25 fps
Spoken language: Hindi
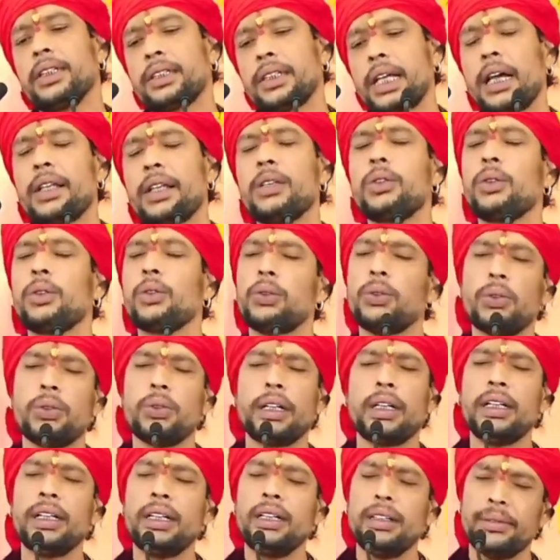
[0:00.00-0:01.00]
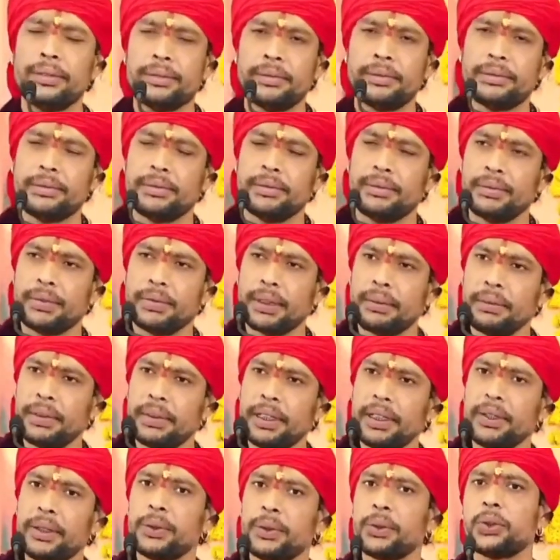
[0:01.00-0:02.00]
शांत तो हो गए
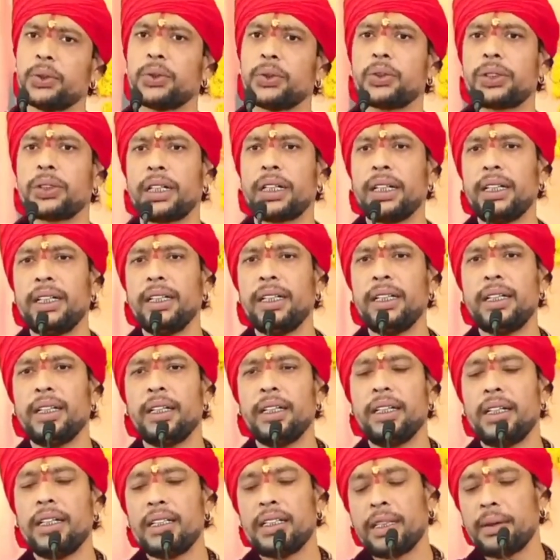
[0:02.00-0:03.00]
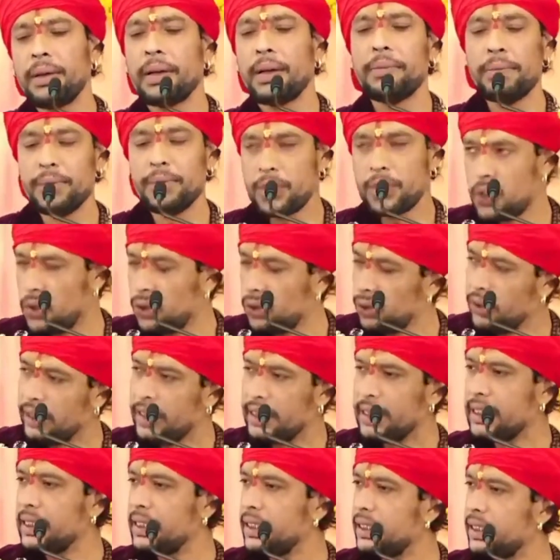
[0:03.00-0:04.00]
ब्रह्मलीन हो चुके हैं जब हम
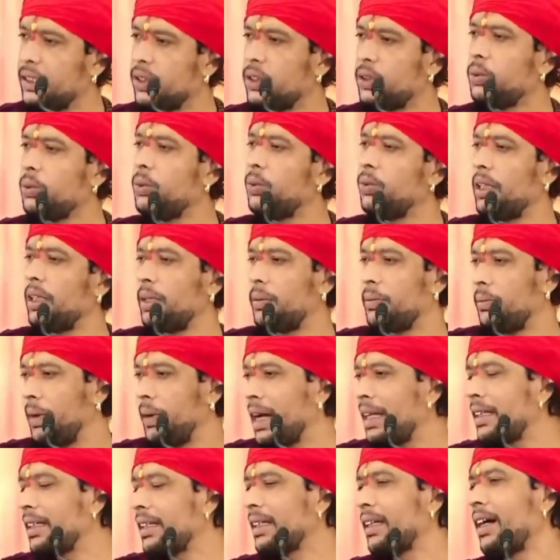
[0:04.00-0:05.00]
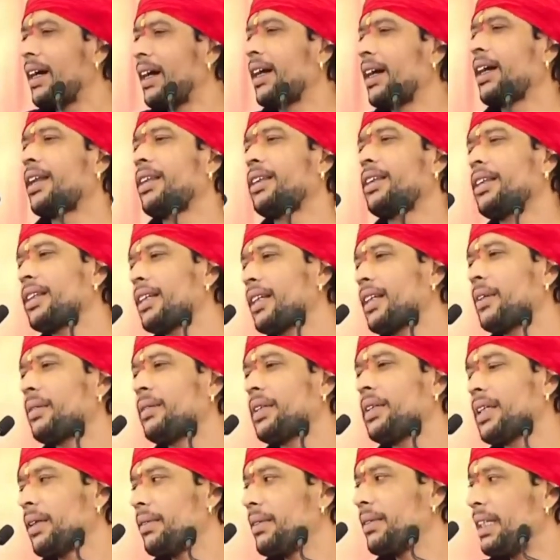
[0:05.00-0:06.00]
छोटे से थे तो वो एक बात कहा करते थे
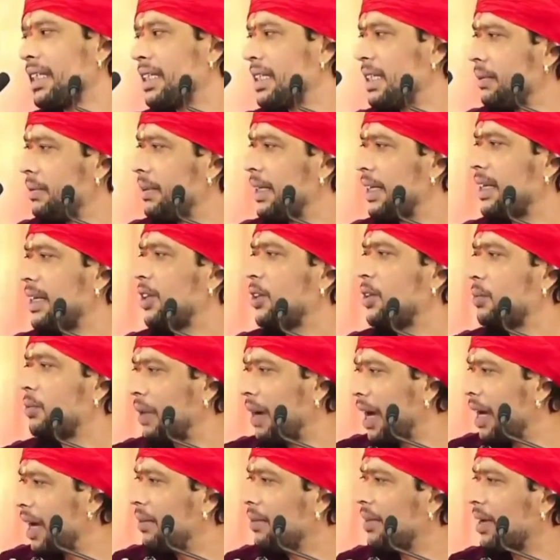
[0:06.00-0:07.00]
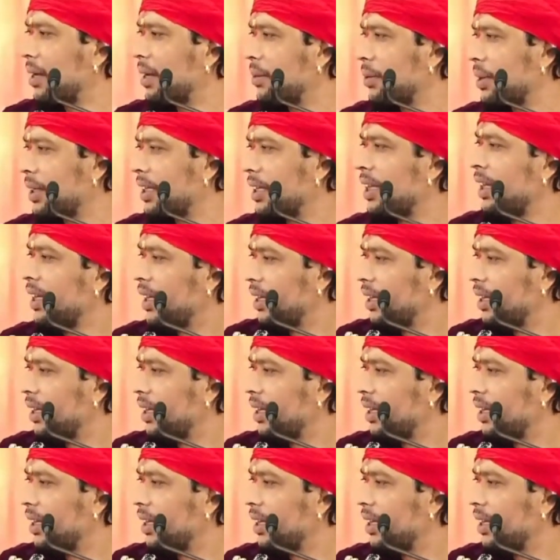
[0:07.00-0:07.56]
कभी कभी ऐसे बैठे तो बार बार वो